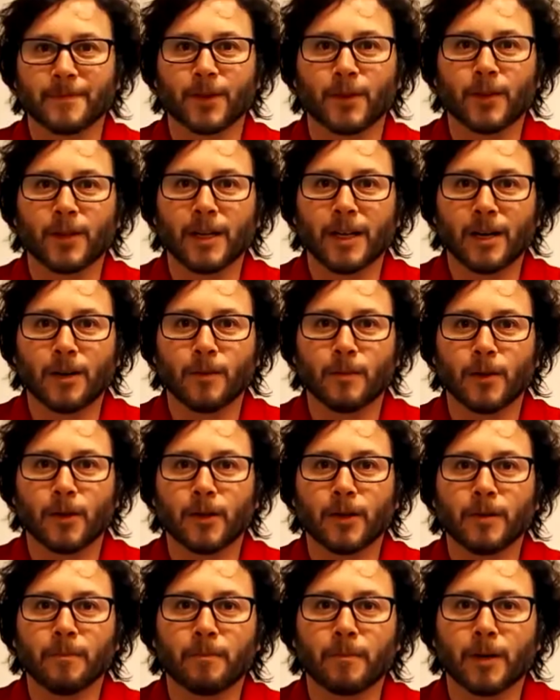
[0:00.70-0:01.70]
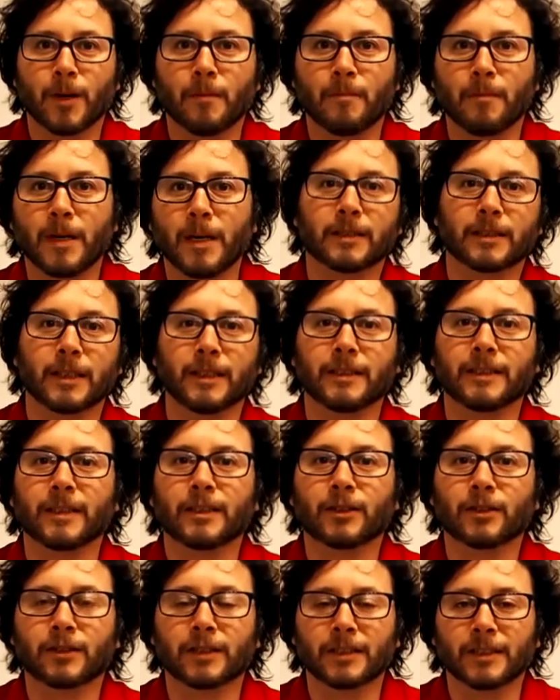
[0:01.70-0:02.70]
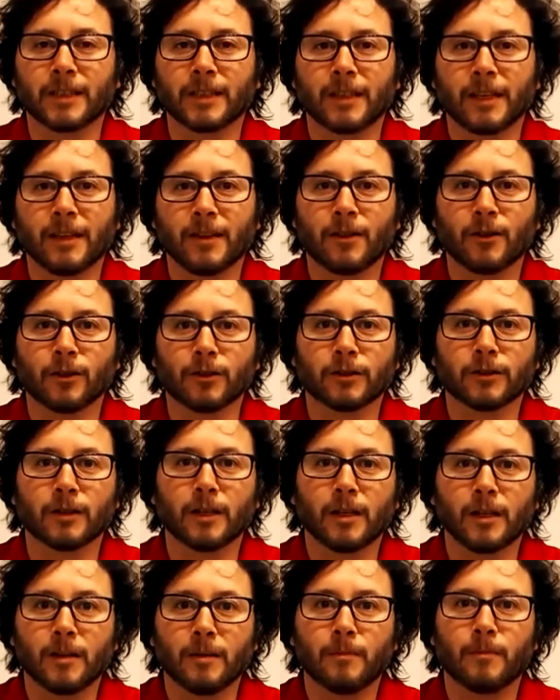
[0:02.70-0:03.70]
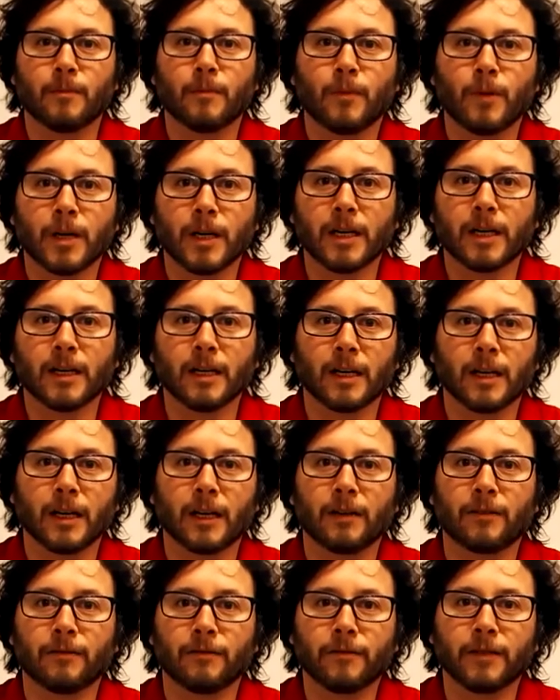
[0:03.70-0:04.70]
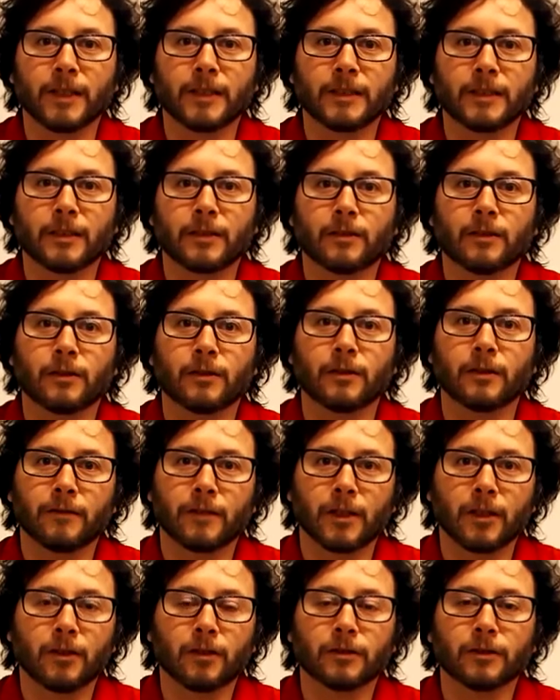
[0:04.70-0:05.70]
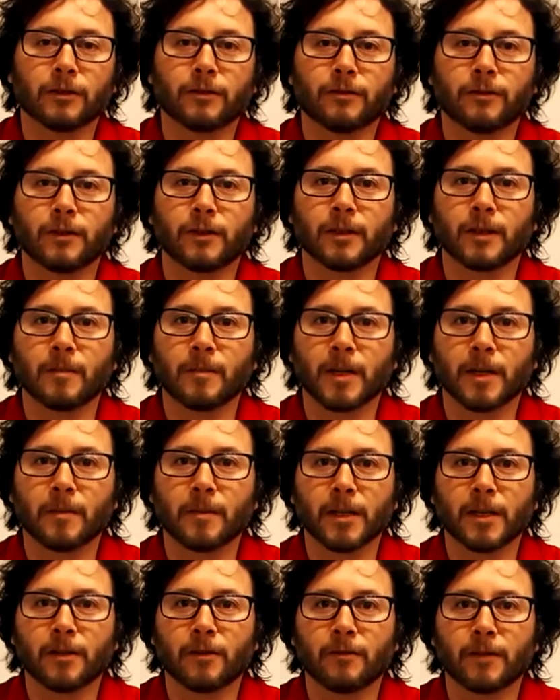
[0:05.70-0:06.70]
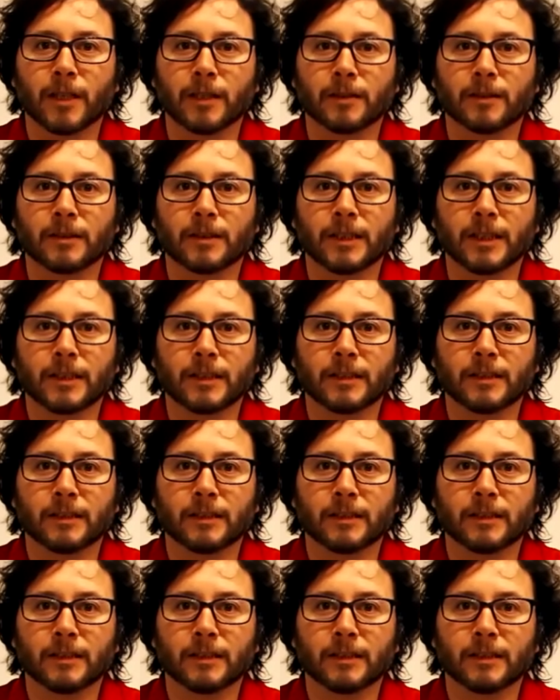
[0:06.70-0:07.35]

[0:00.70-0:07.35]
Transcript: un día como hoy, pero en 1662, muere el físico, filósofo y matemático francés